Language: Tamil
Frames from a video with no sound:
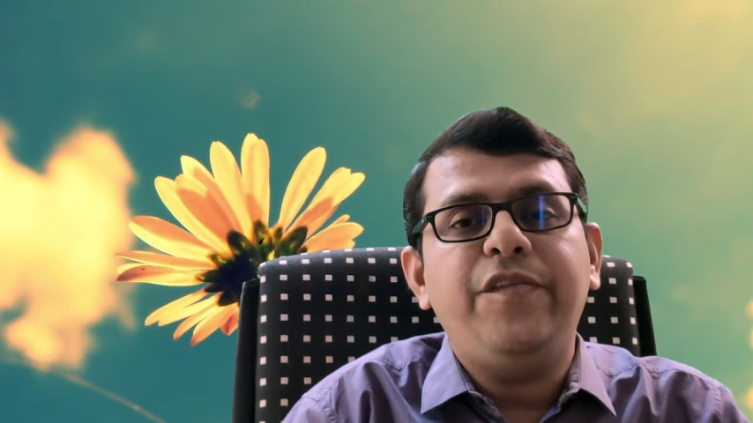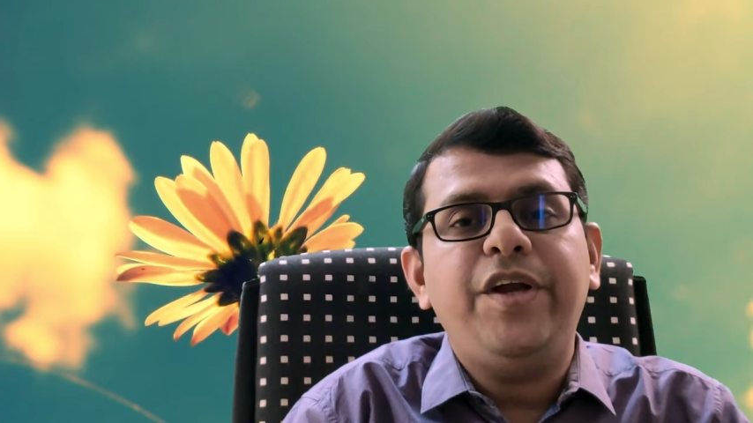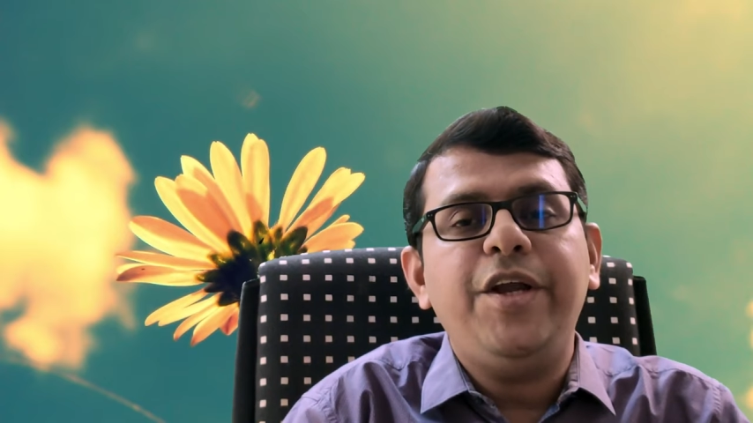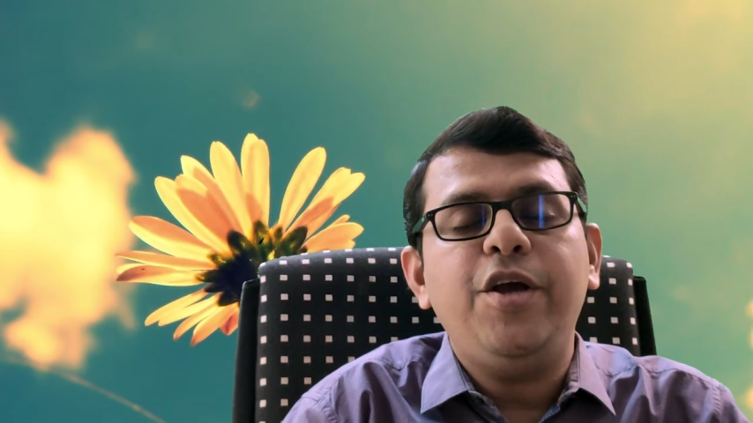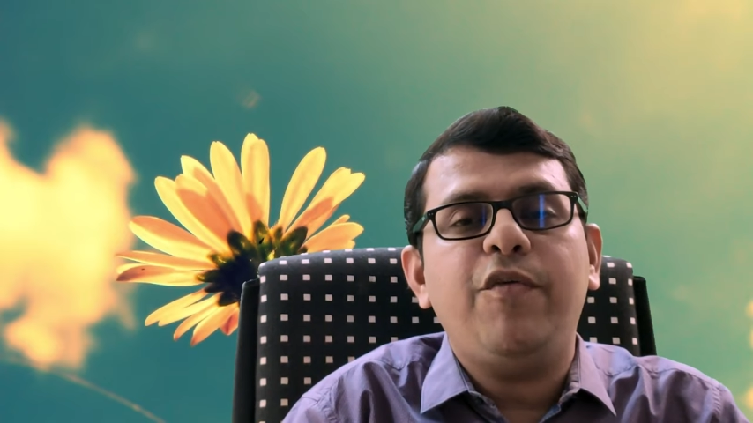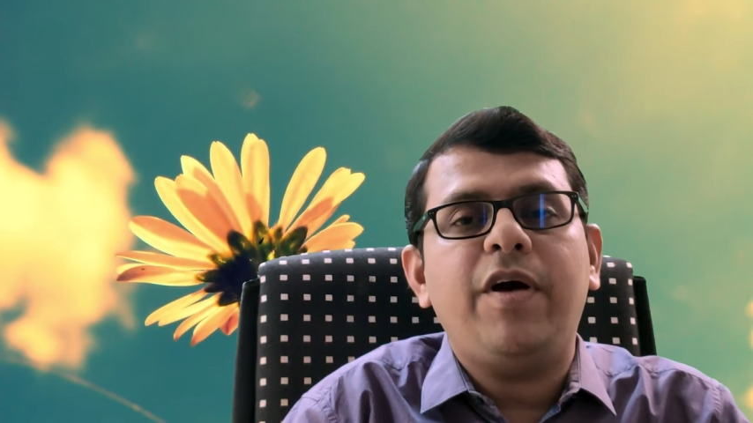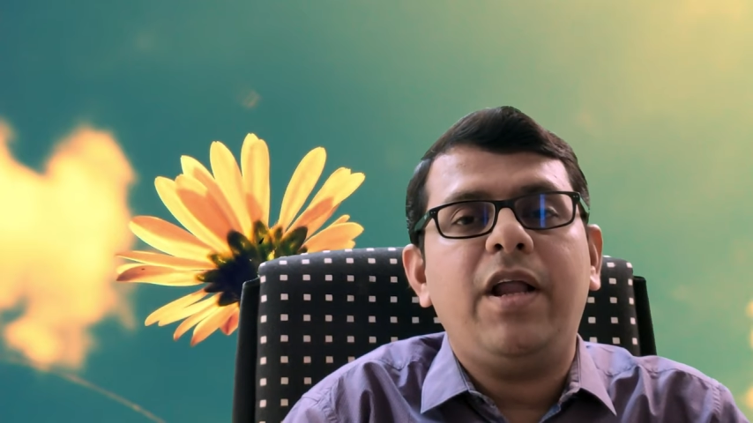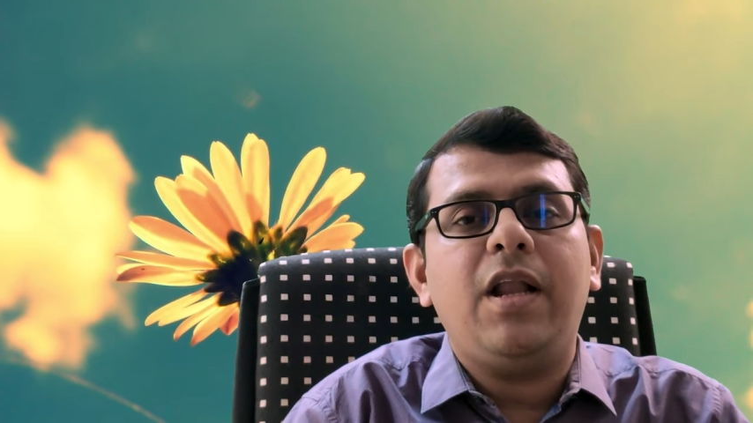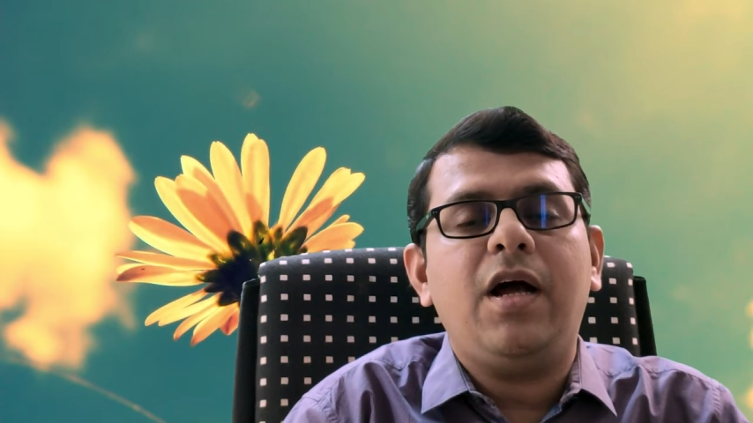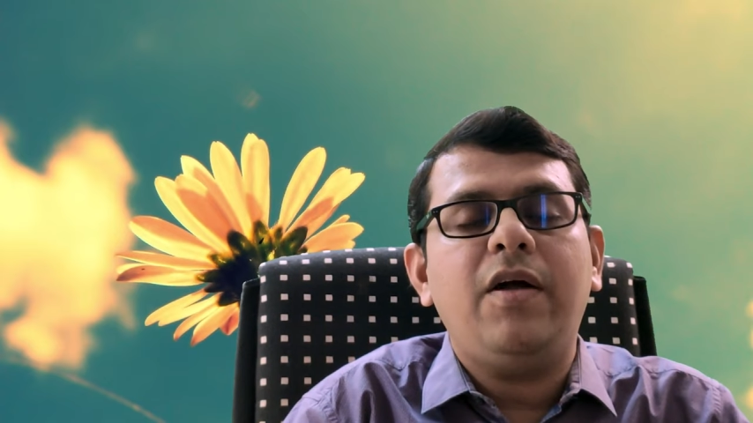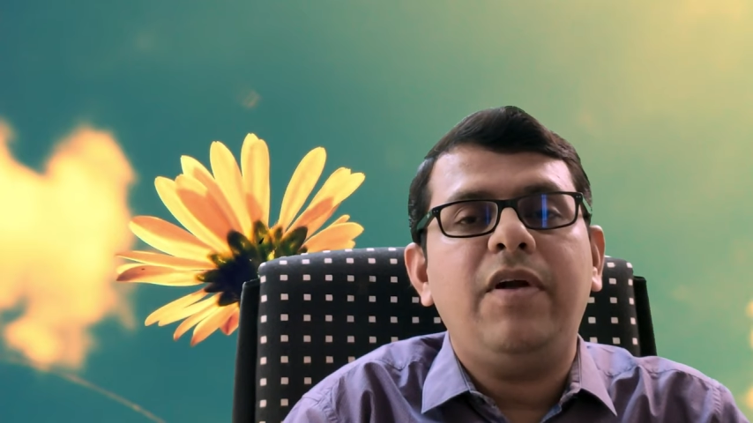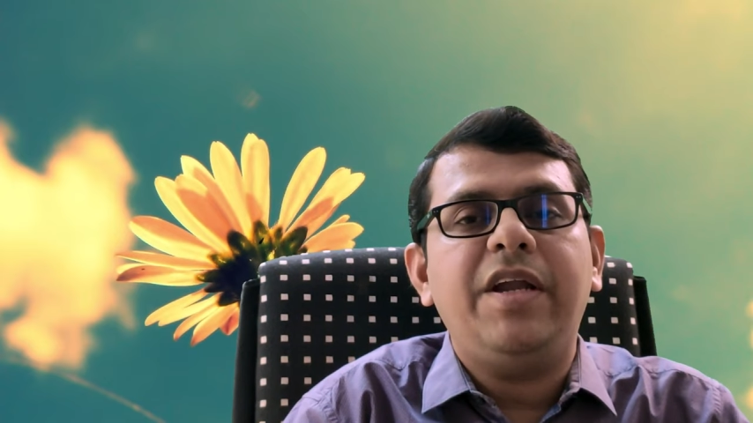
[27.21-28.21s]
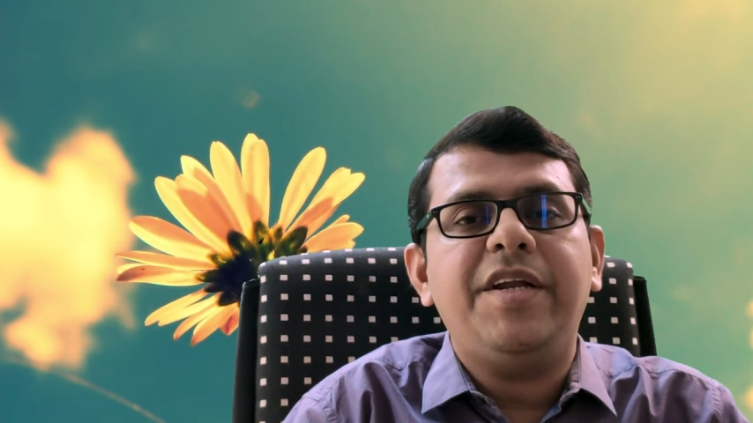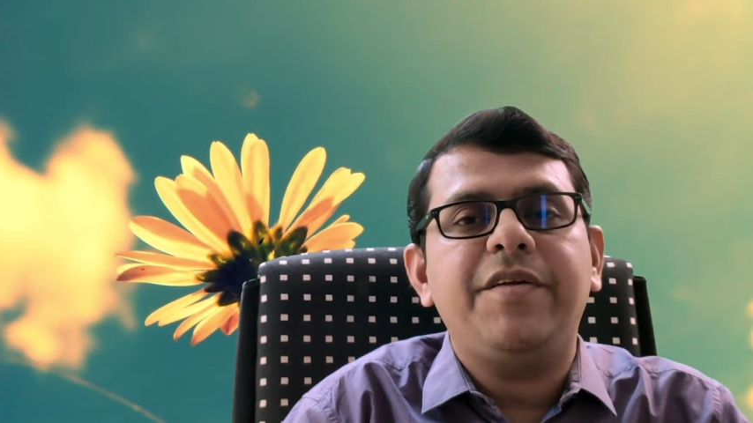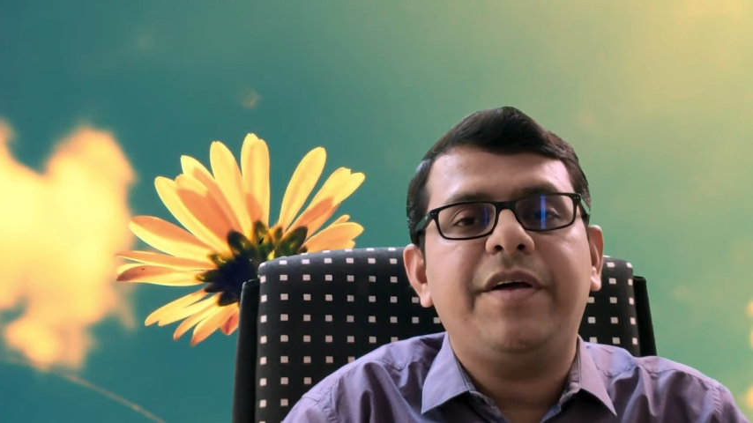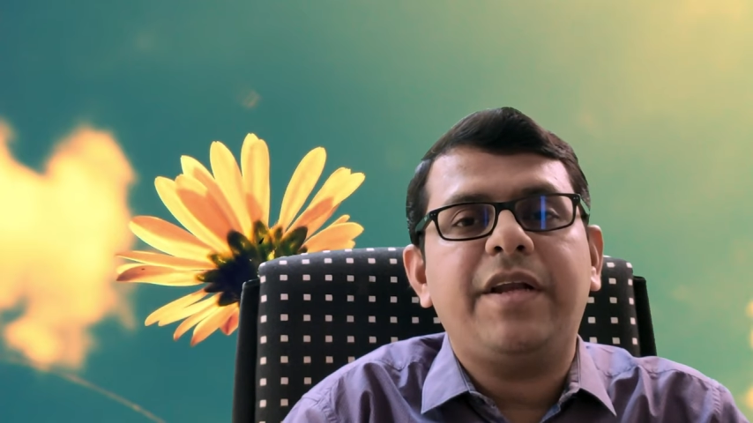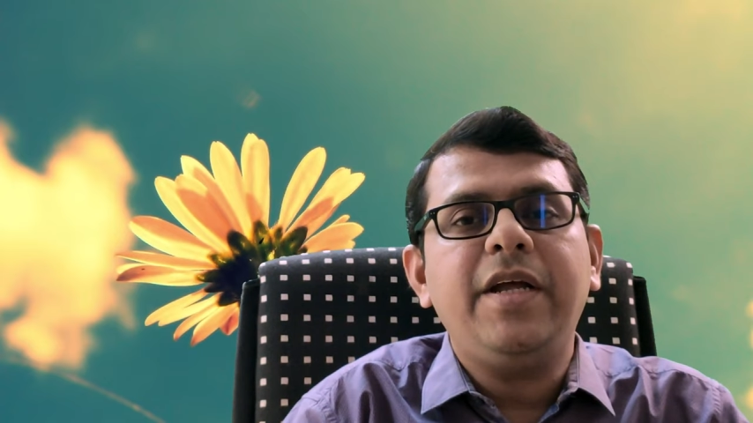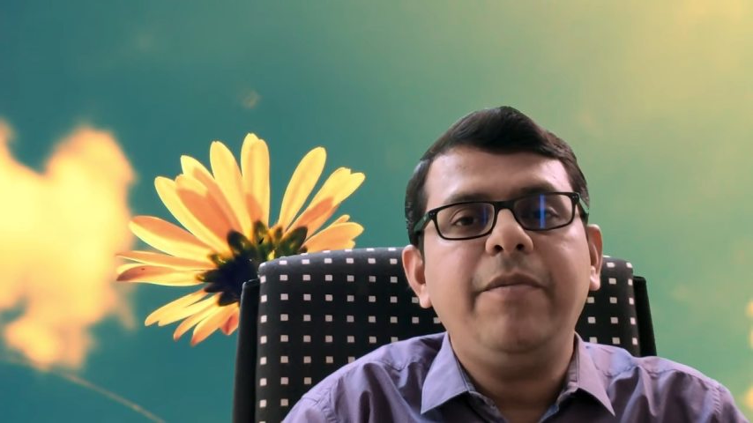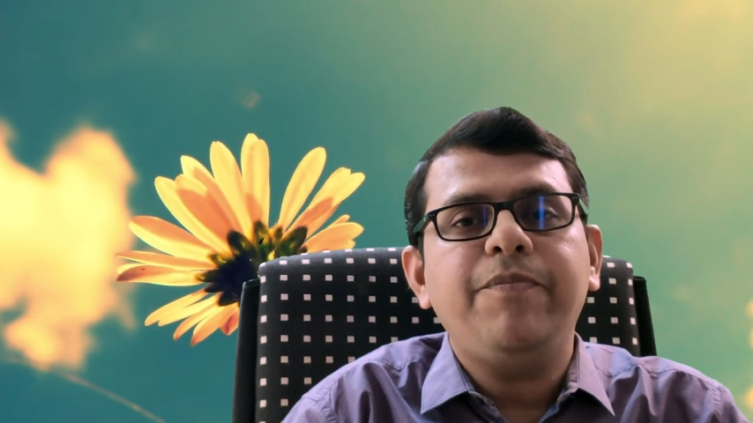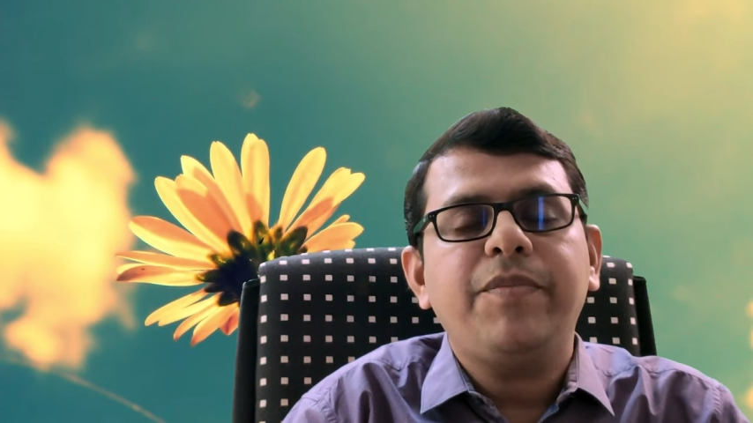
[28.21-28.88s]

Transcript: வீடியோ வாயிலாக வெளியிட்டு வரேன்